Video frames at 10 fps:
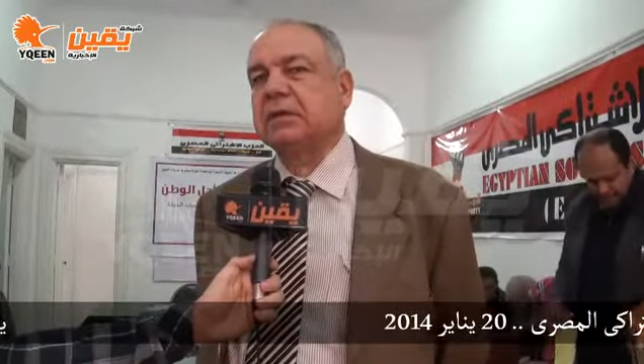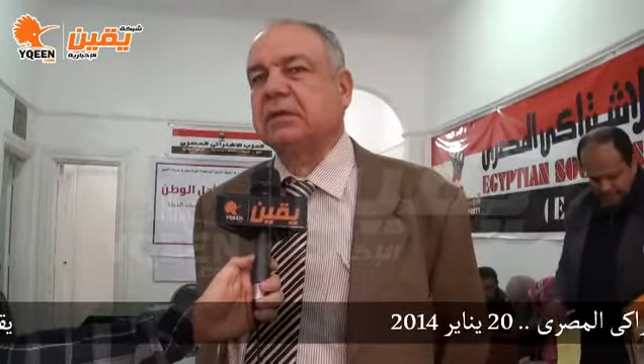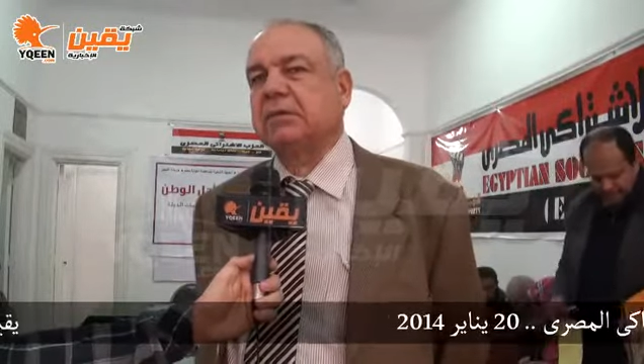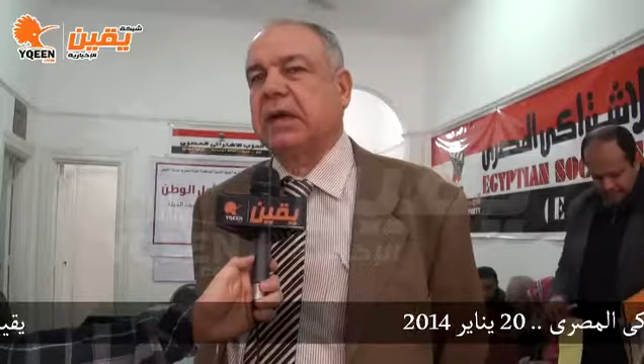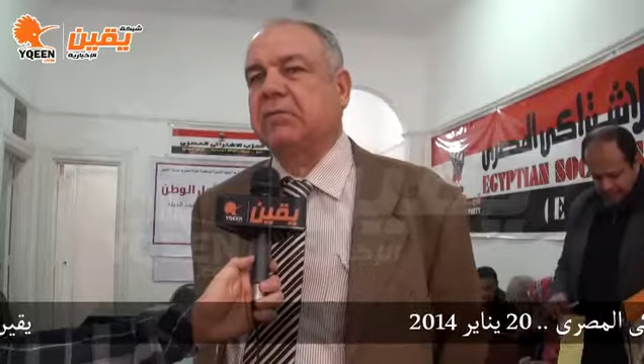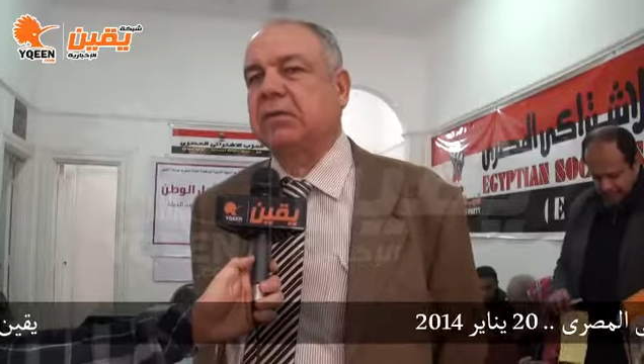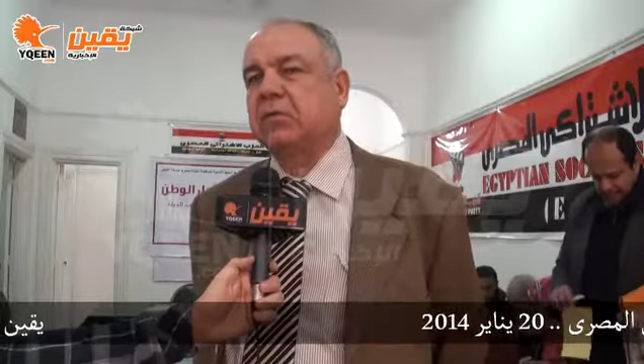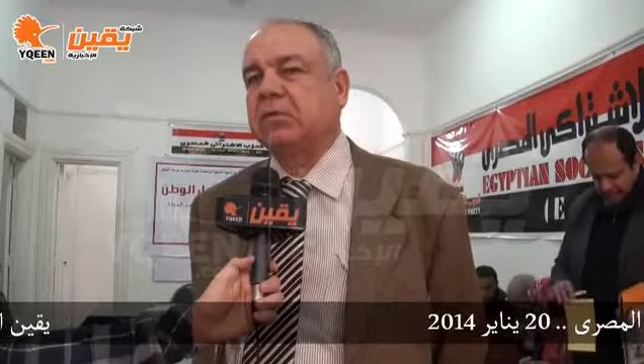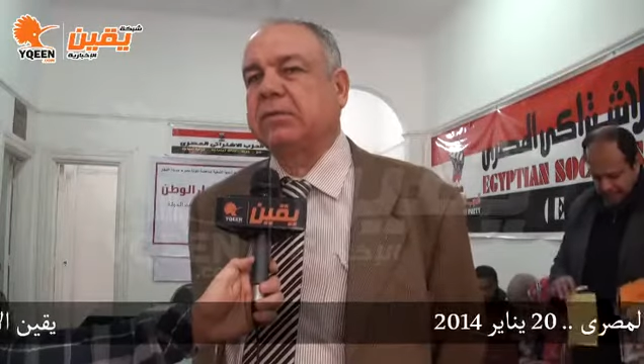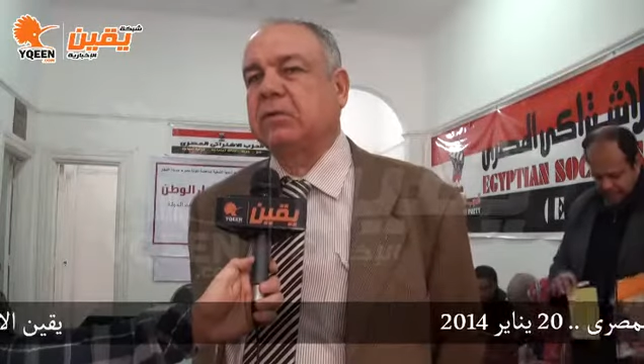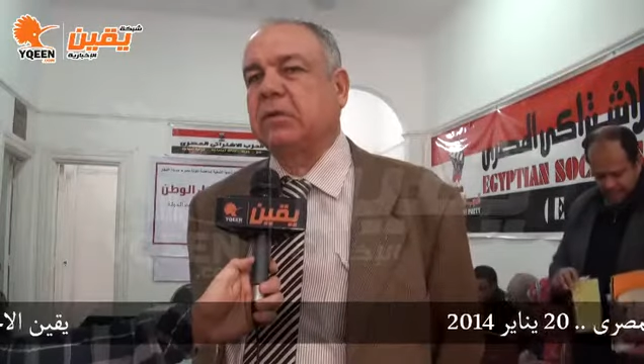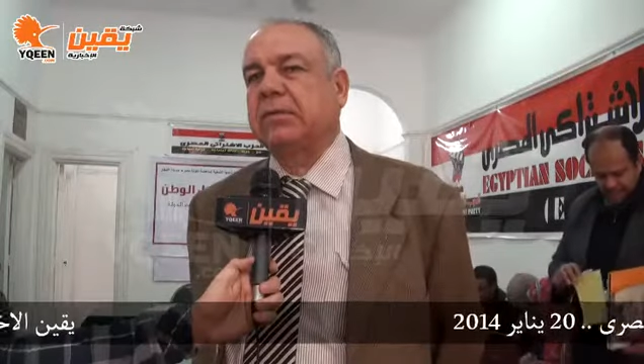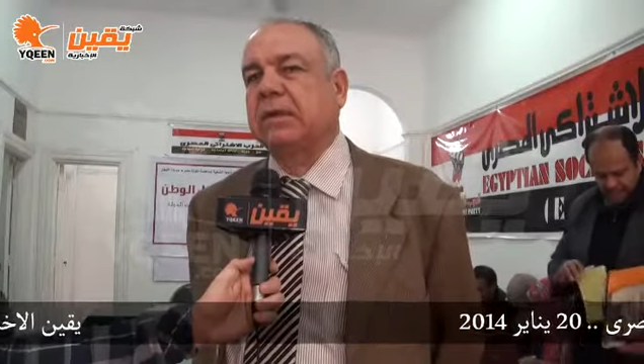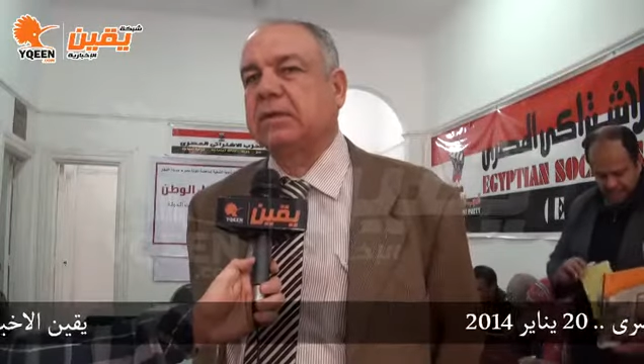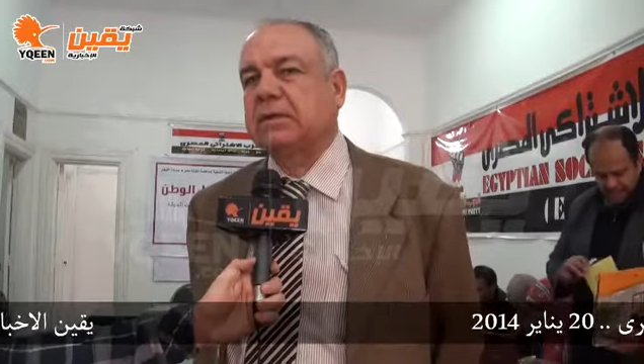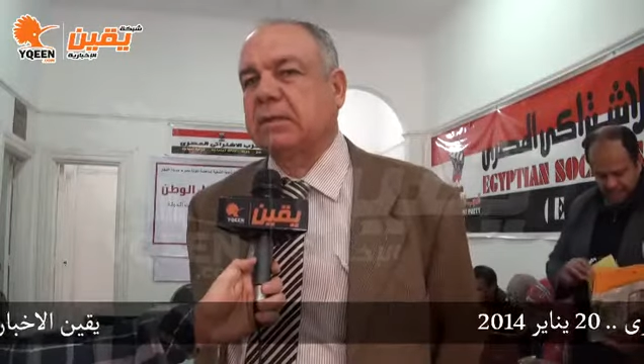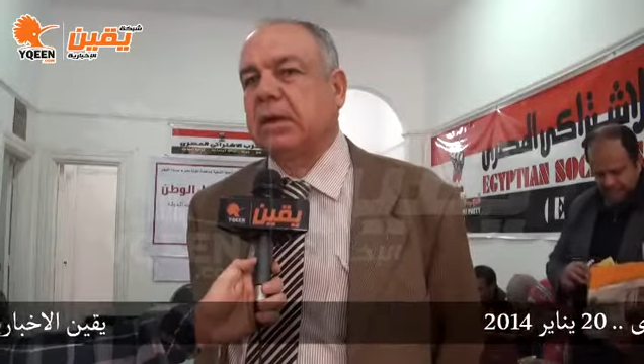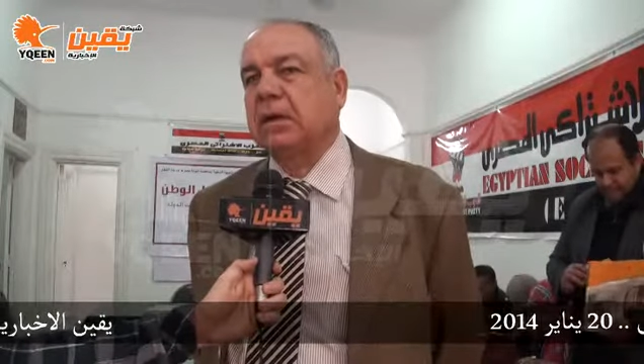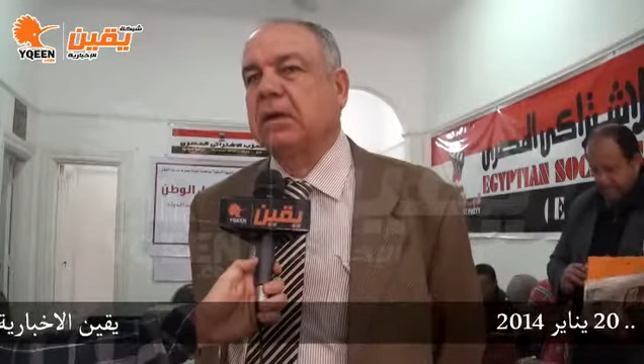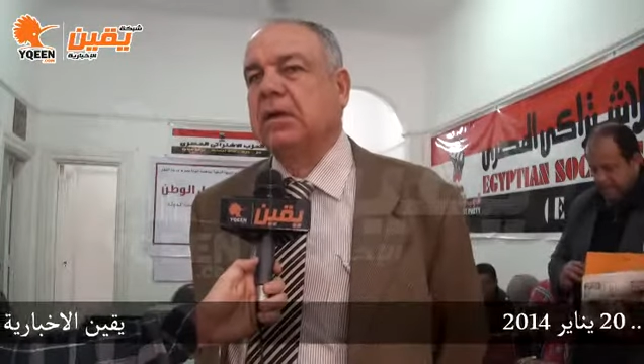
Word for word: محمد مرسي وما سبق